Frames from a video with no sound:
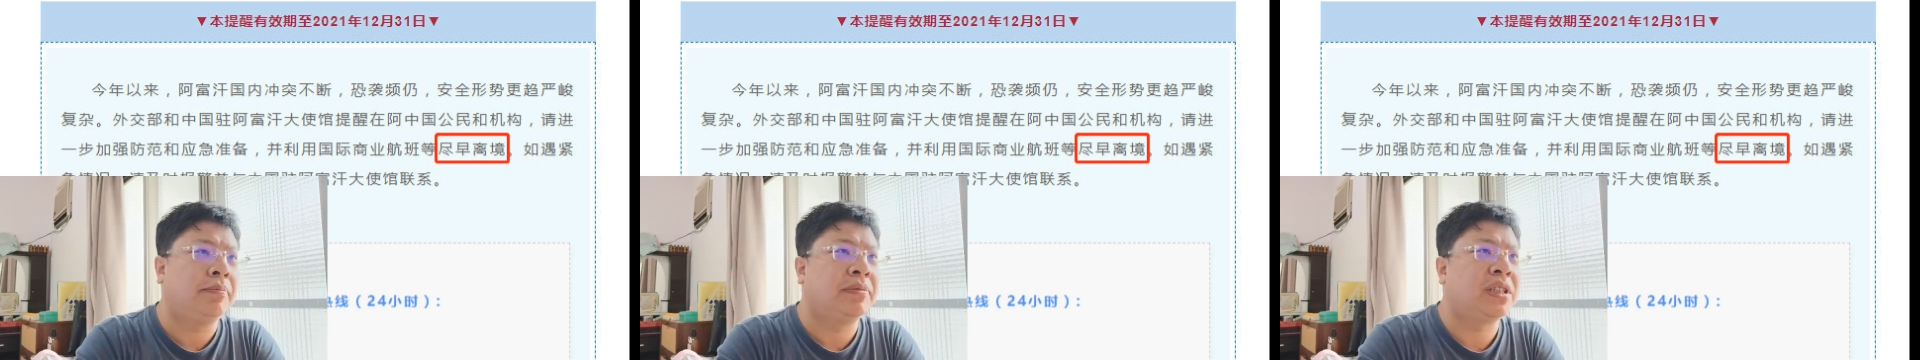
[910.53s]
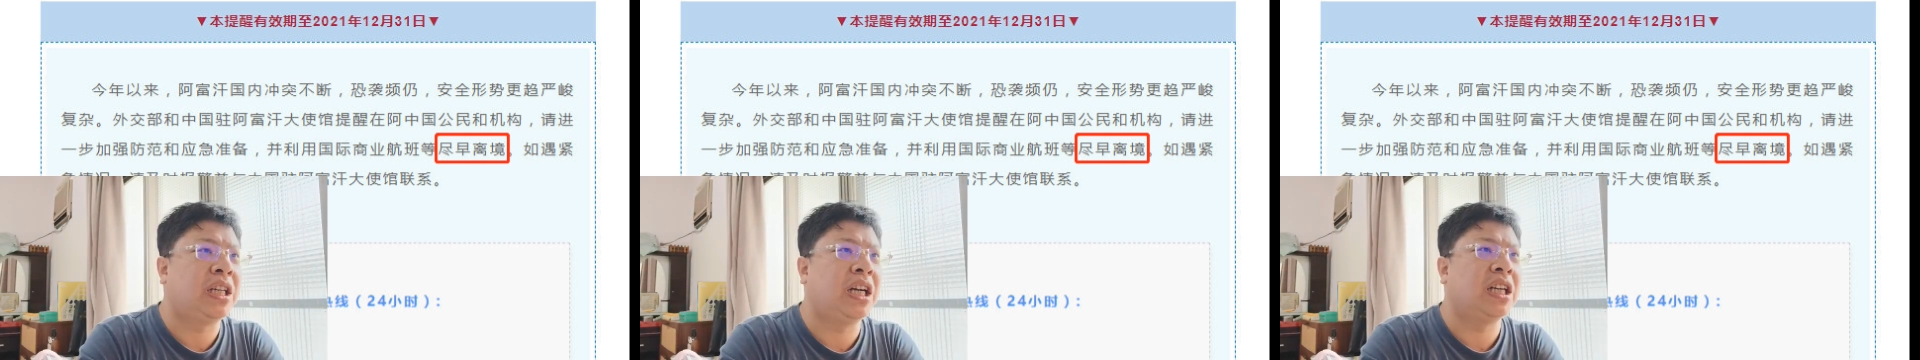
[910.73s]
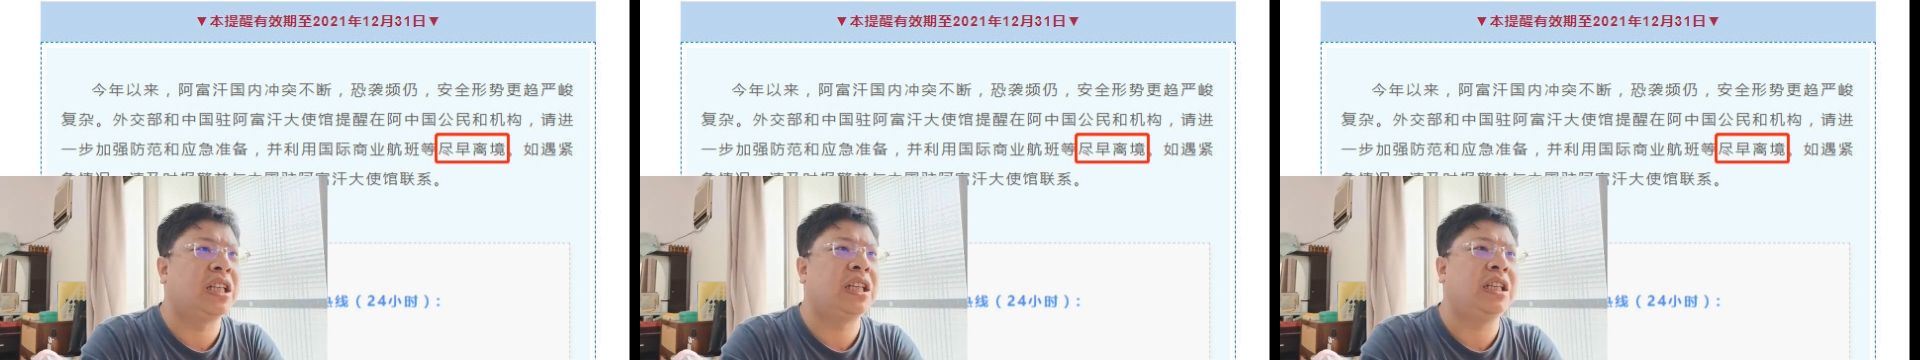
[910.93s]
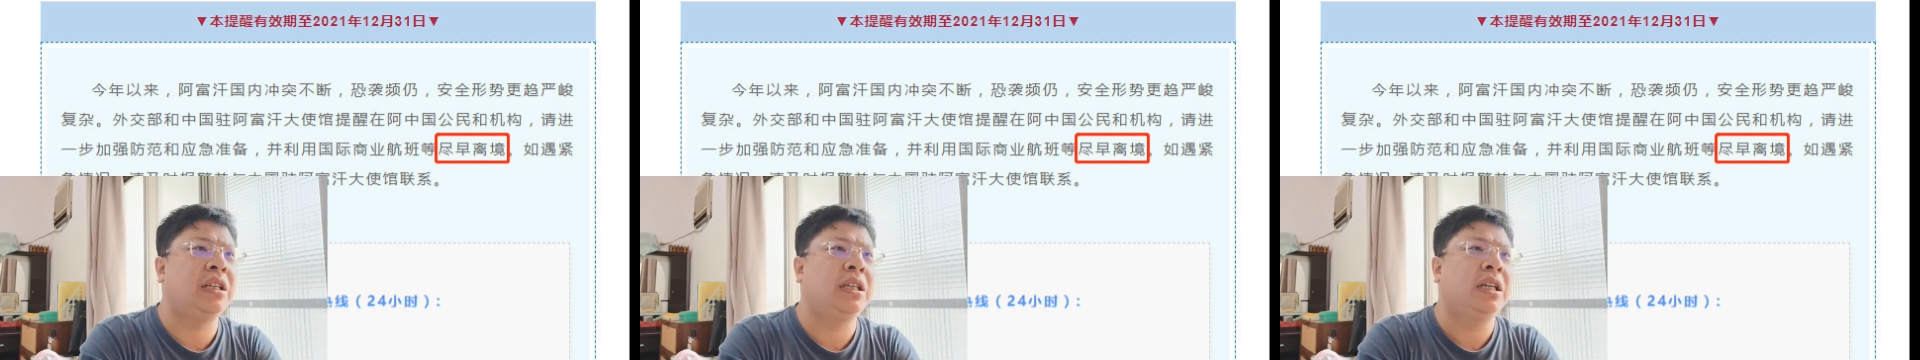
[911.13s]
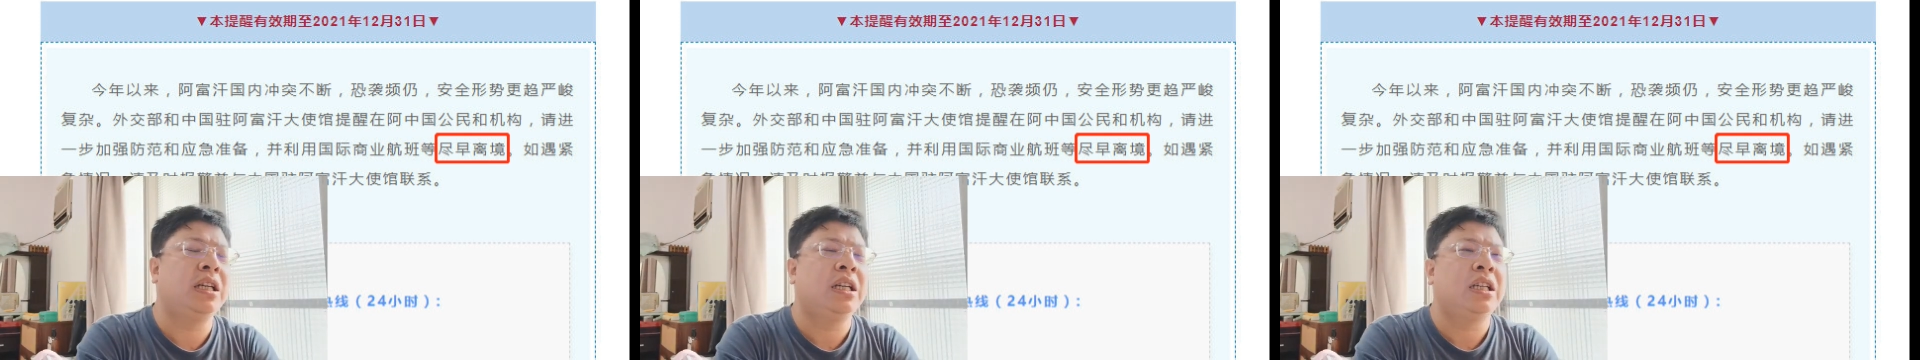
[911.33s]
彻
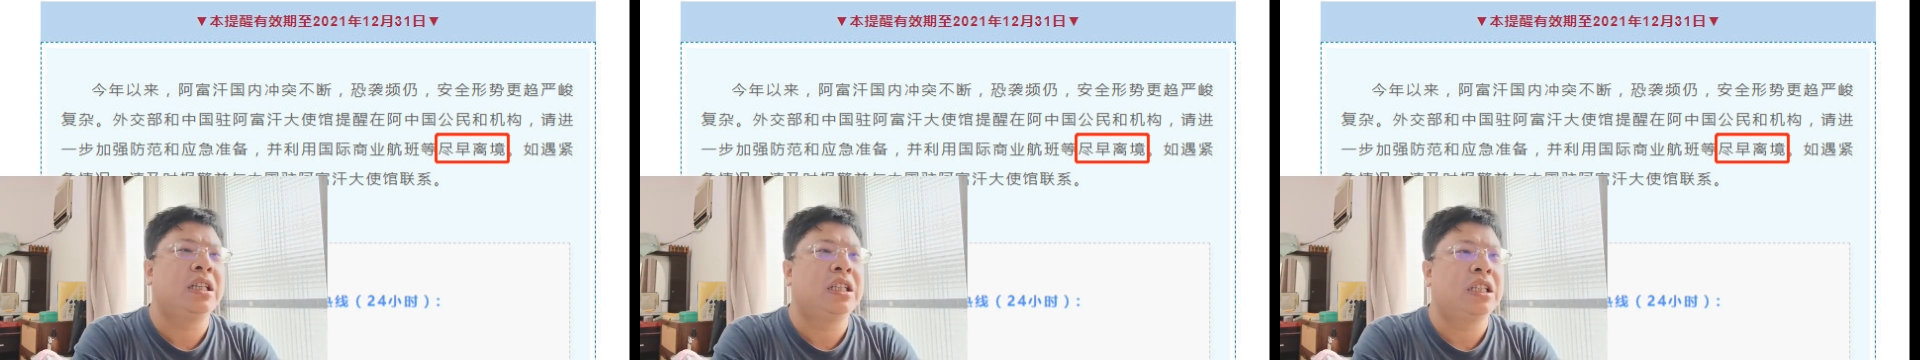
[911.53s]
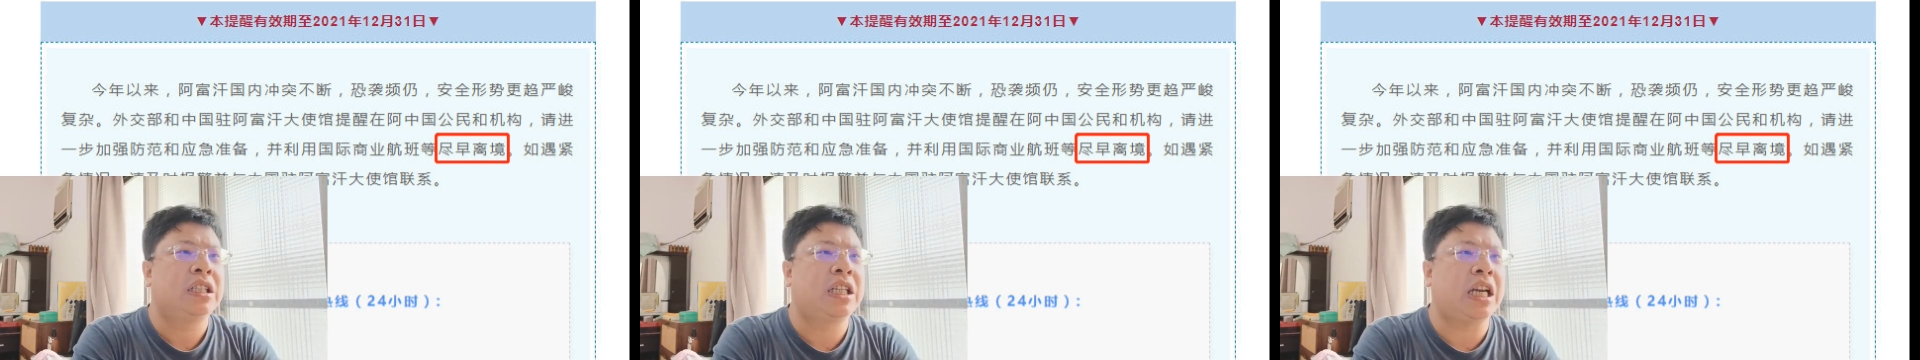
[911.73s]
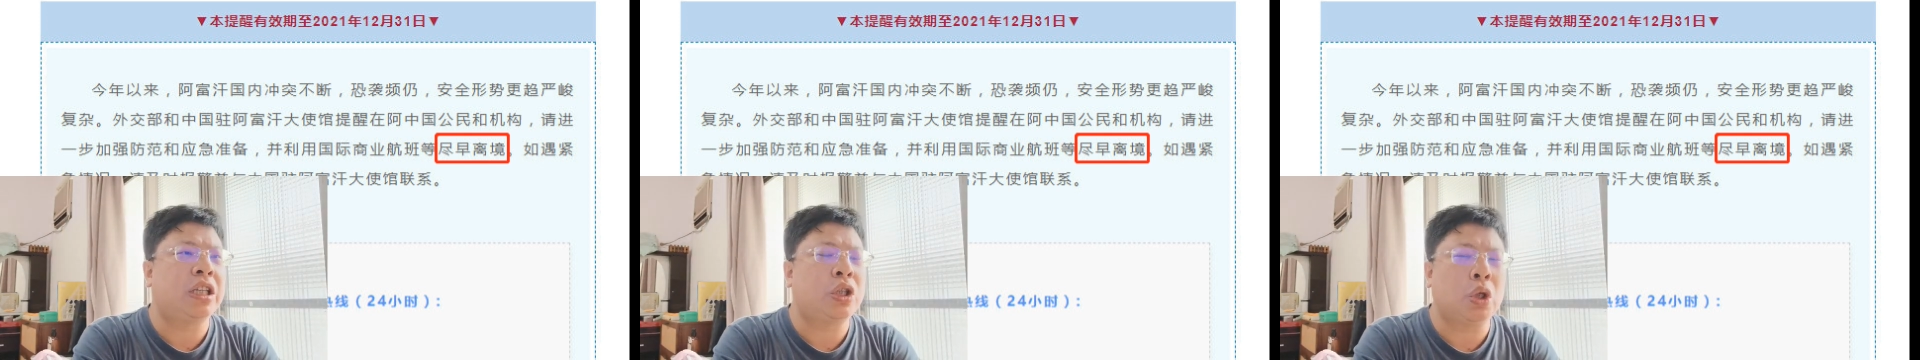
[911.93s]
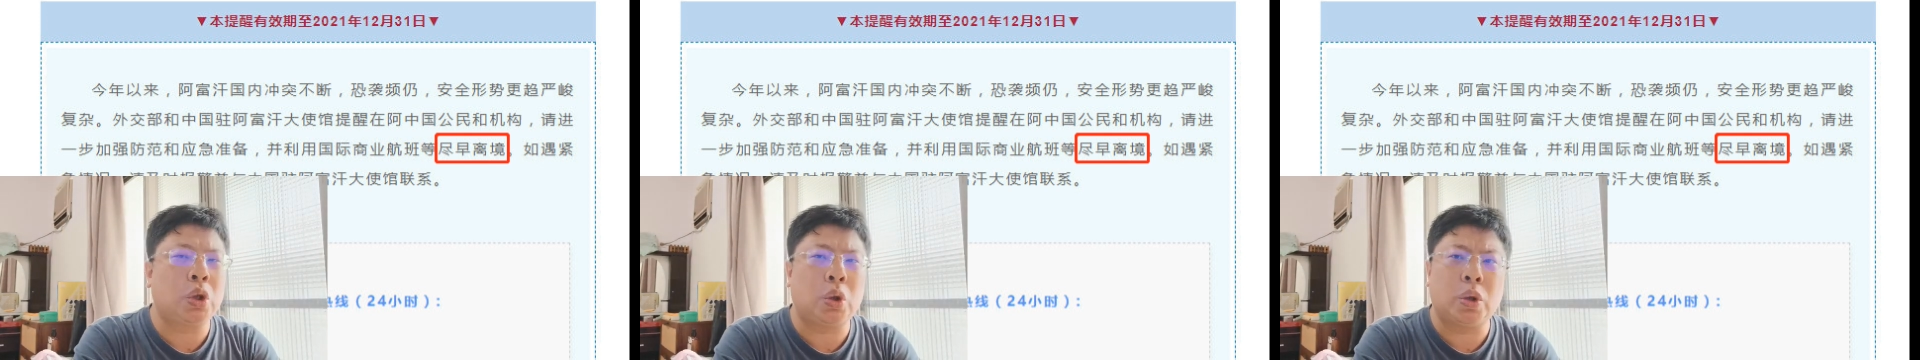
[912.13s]
底在中